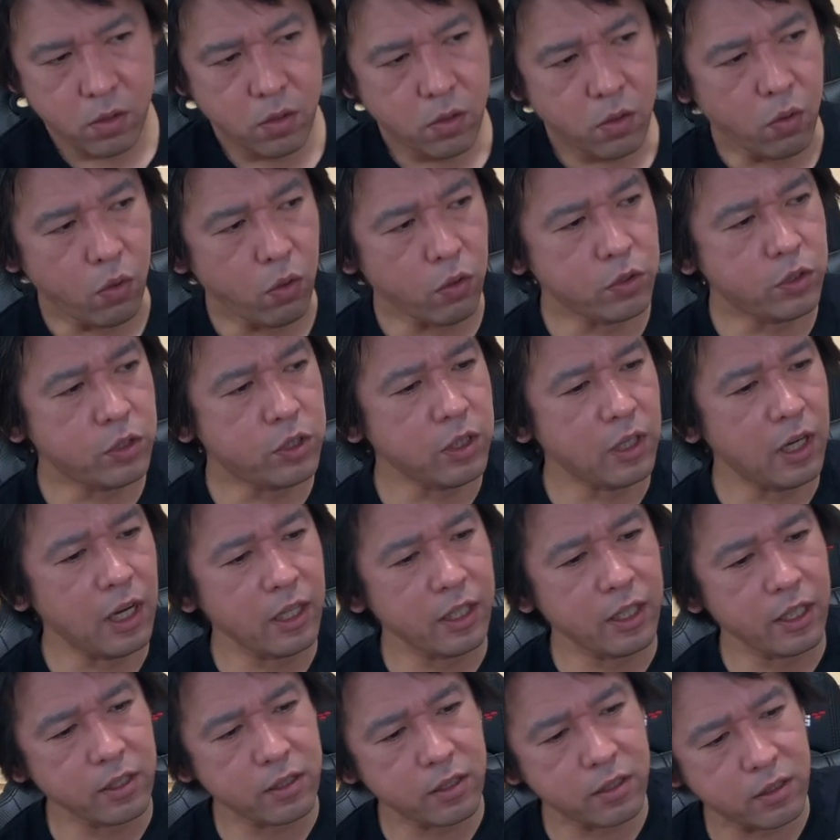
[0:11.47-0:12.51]
こちら
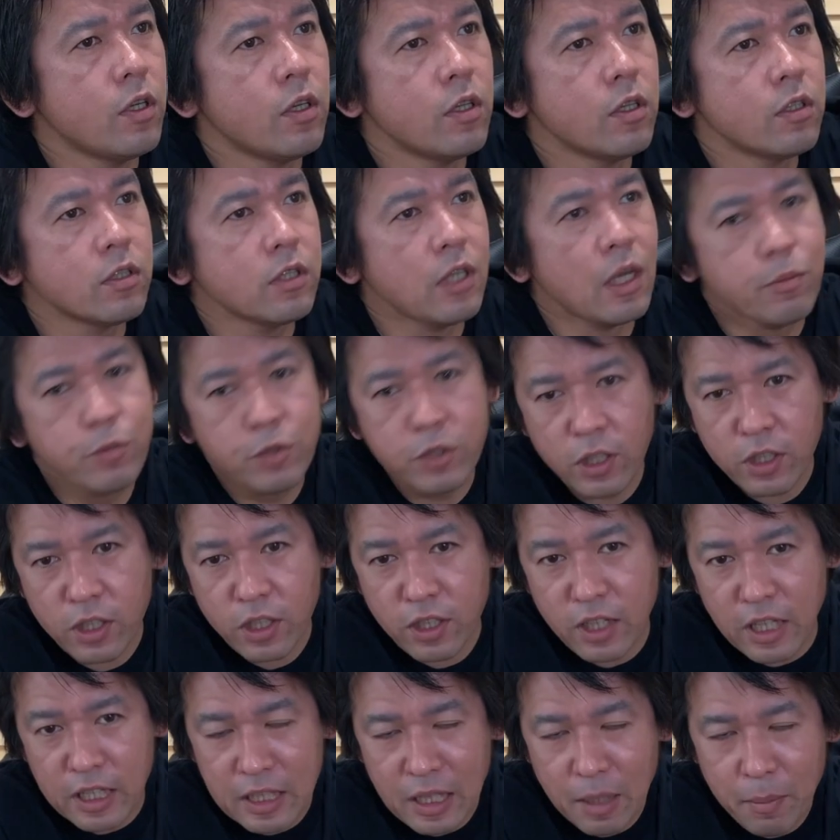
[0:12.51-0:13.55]
です。サムネ
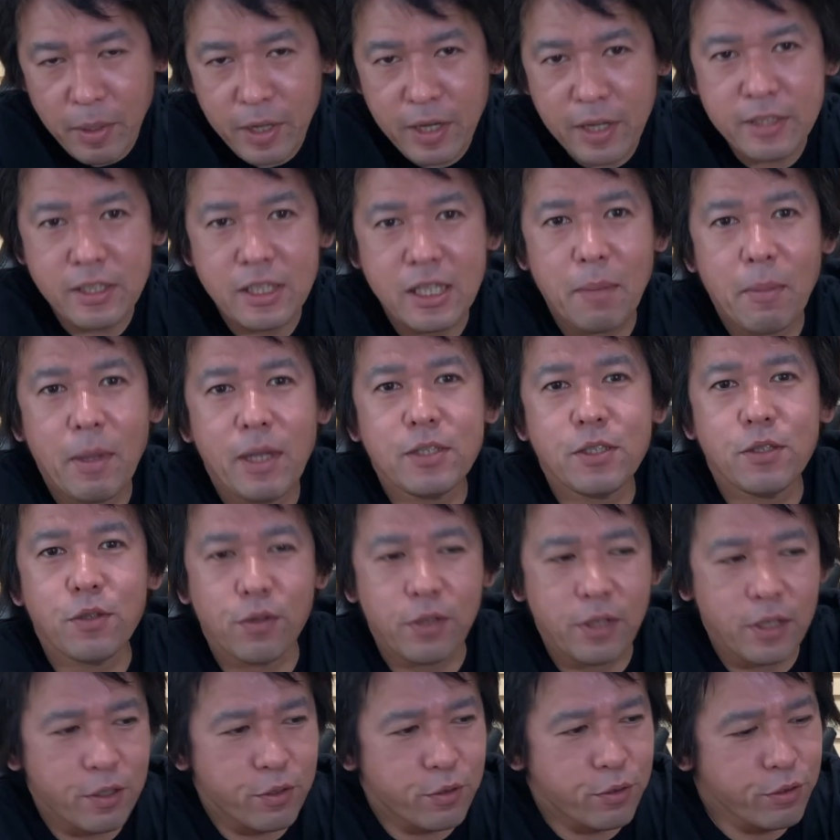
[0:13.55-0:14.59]
でネタバレしてますよ
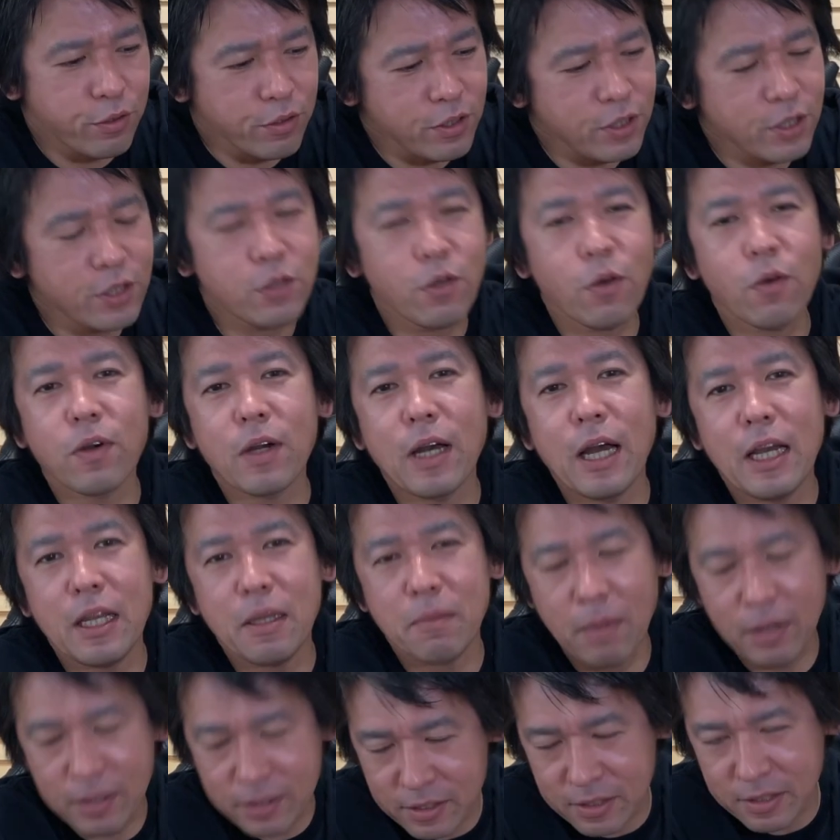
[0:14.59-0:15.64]
ね。クッション買
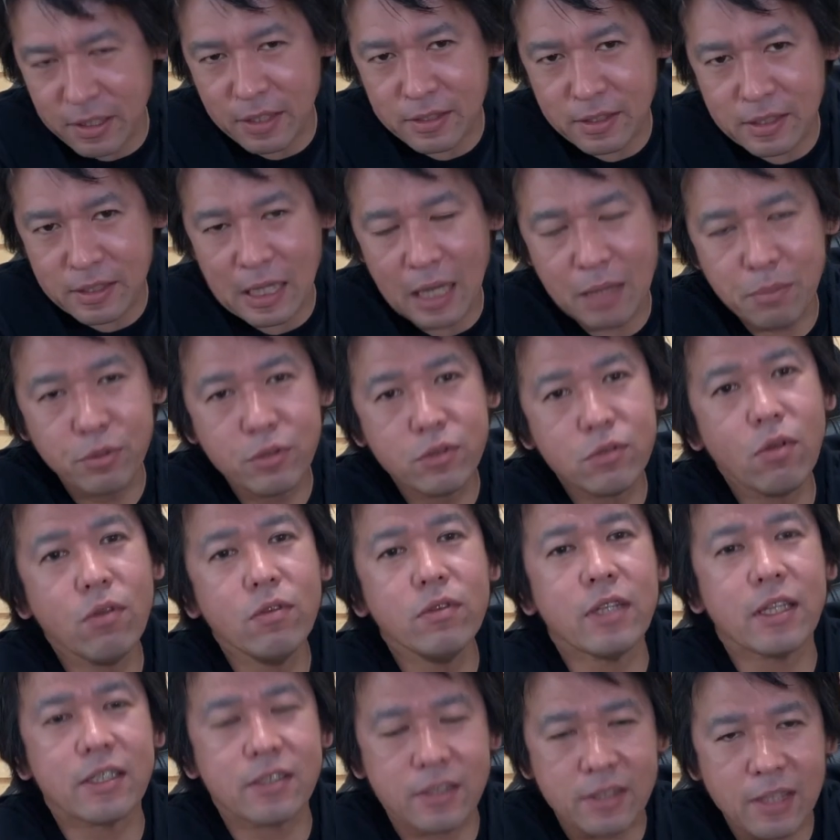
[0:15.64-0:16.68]
いました。座布
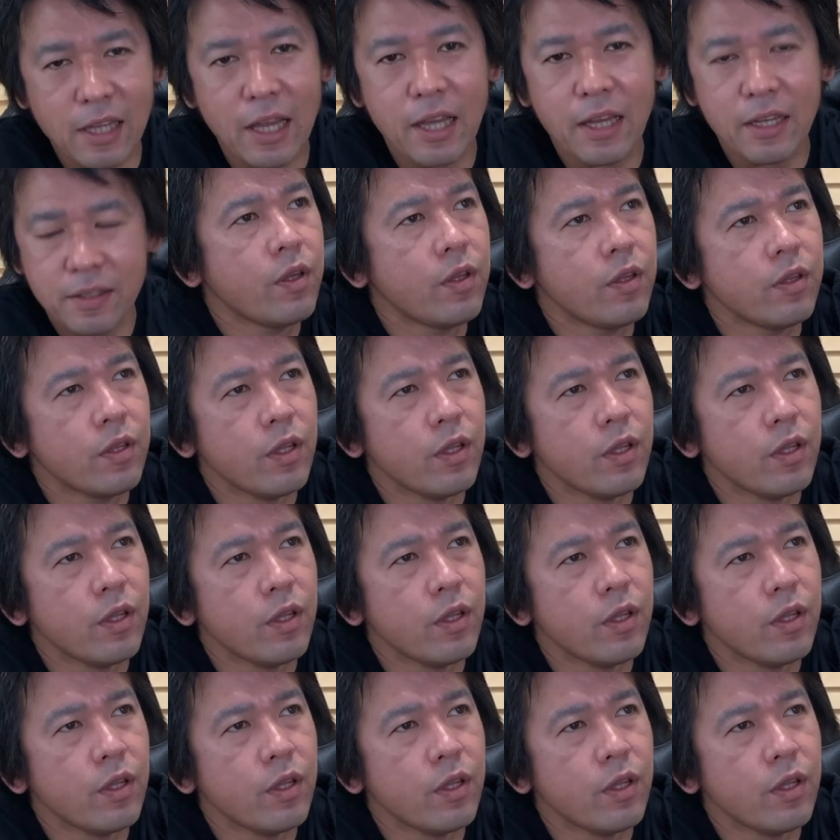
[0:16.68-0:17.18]
団ですね。